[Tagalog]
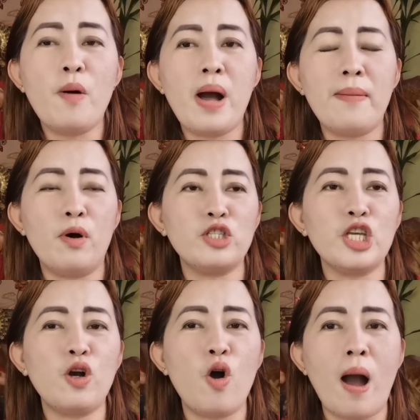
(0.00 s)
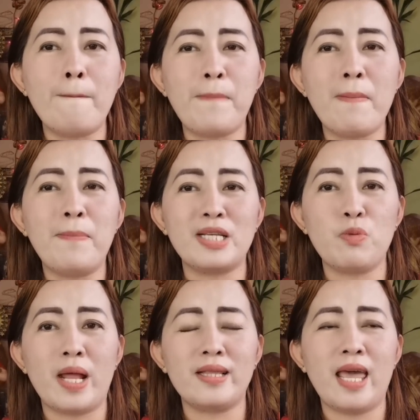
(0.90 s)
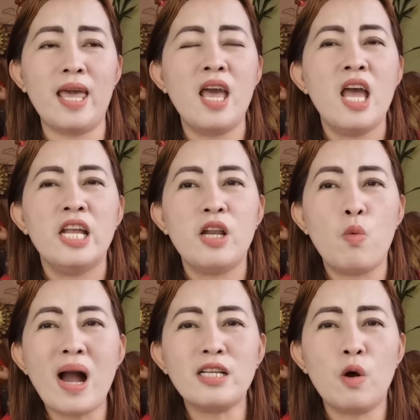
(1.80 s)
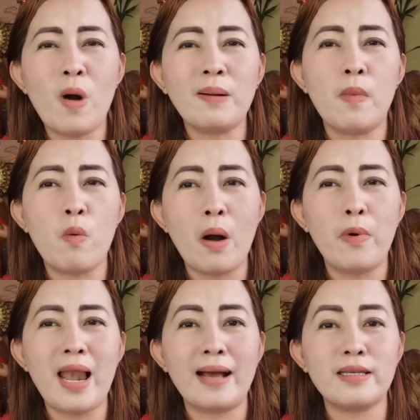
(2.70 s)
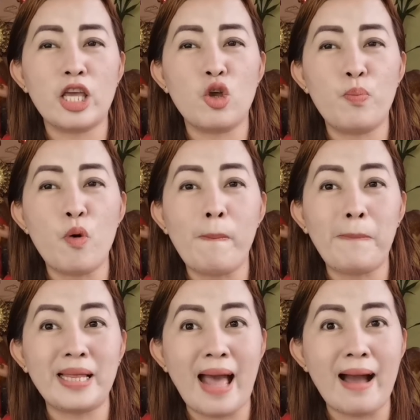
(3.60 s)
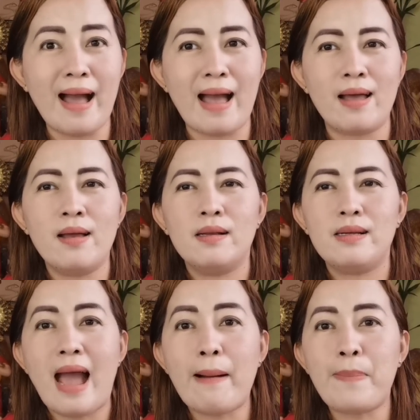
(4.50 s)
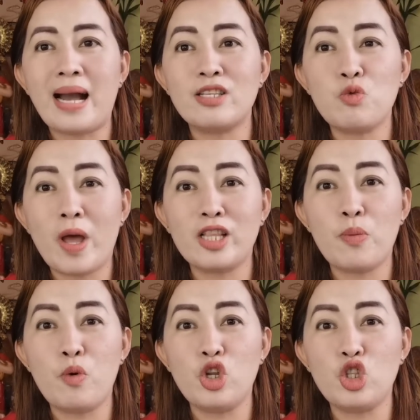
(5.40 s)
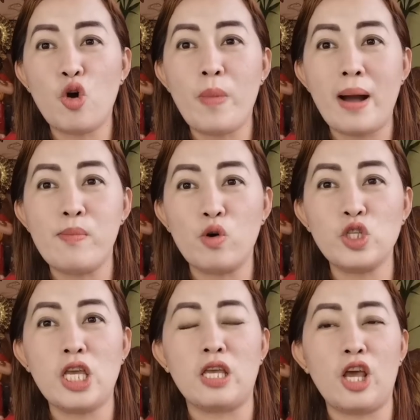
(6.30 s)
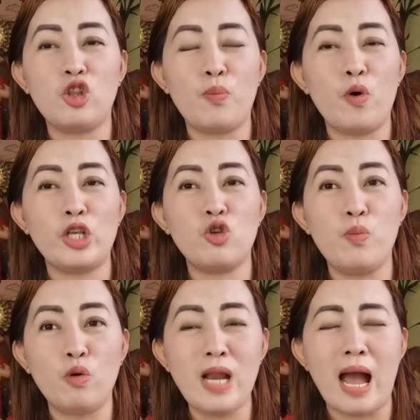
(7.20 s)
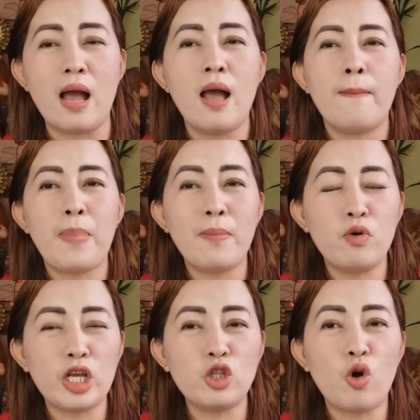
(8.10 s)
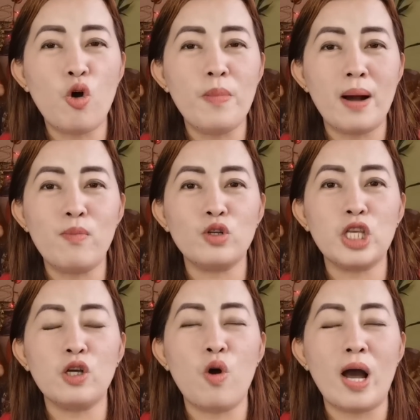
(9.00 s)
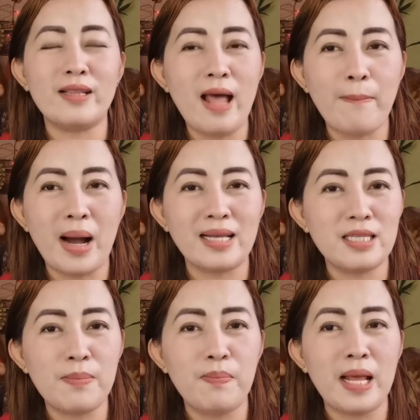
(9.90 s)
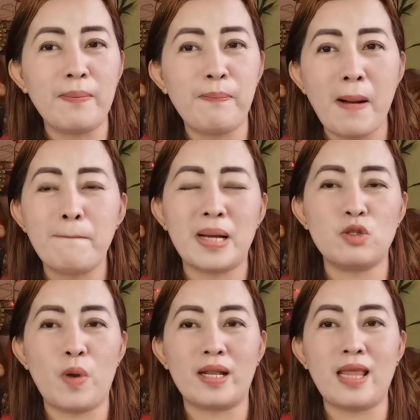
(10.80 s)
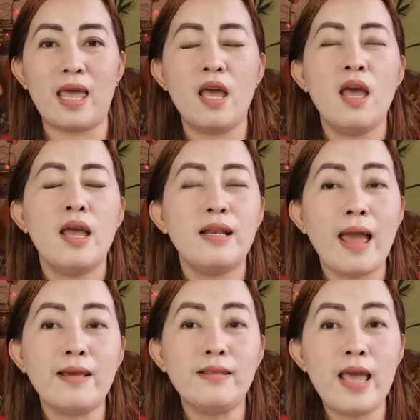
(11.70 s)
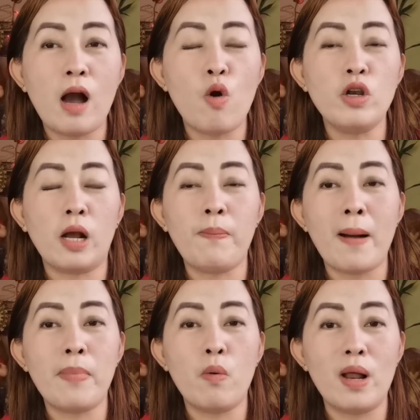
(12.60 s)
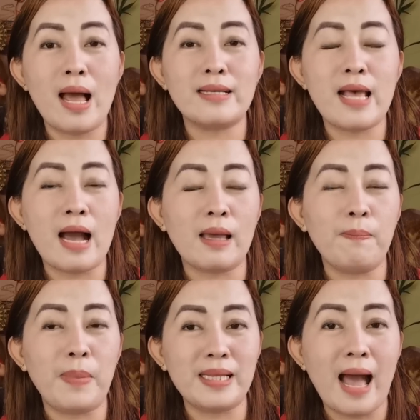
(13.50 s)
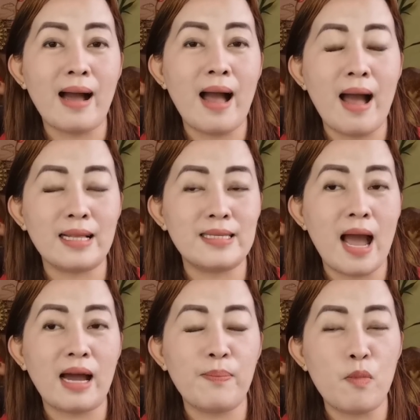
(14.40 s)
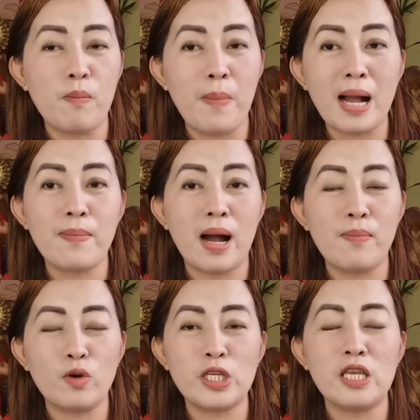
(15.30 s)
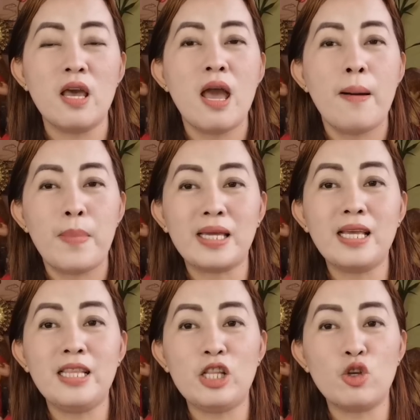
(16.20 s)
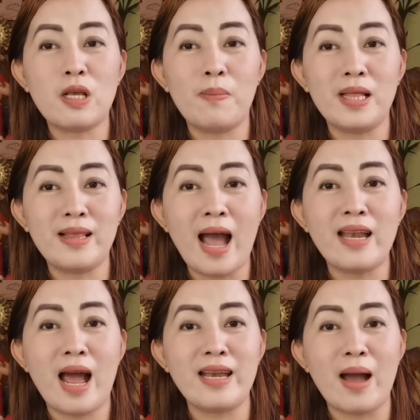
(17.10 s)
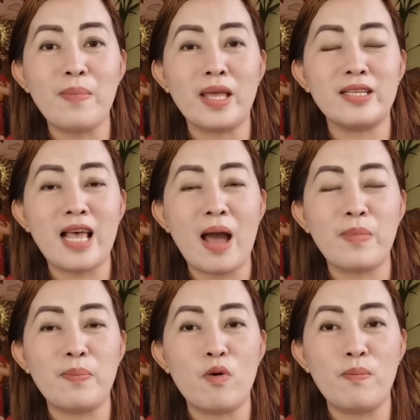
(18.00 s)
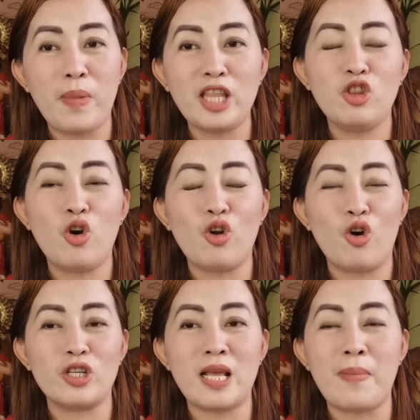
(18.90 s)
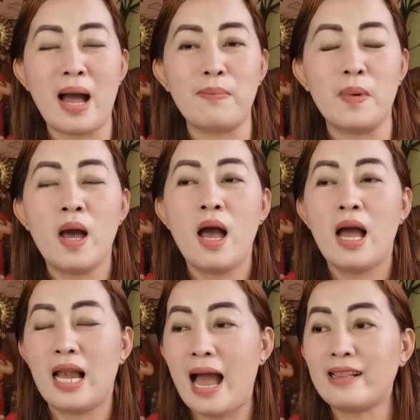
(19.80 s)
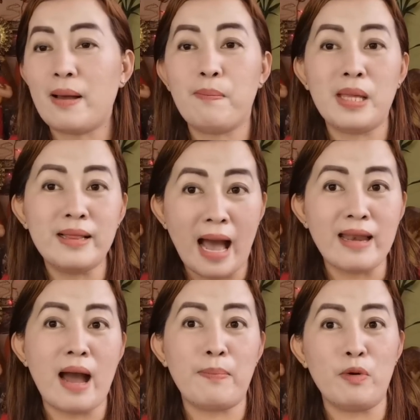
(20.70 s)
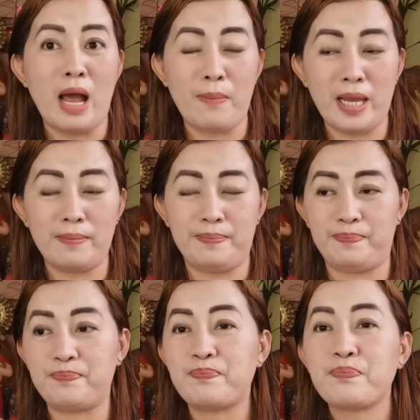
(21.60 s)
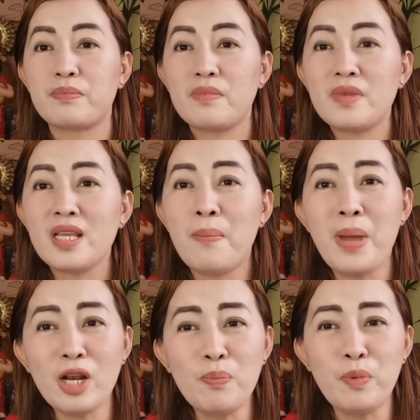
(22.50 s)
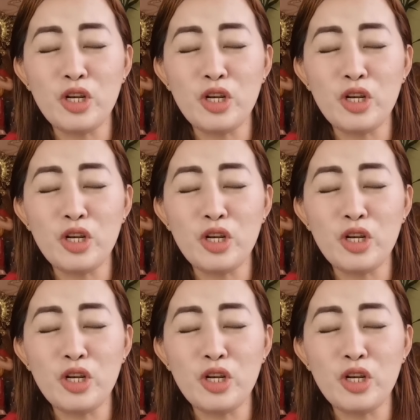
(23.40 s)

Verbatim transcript: ko mga bossing ko ang pampaswerte na wag na wag mawawala sa inyo pong pitaka. Napakaswerte po nito mga bossing. Ito po isubok na. Paborito ko mga bossing ko at napakasimpleng pampaswerte na hindi ako nagpapawala sa aking pitaka at sa aking pumbag mga bossing. Maging dito sa bintana namin, sa amin po main door or sa mga lahat ng bintana po namin. Meron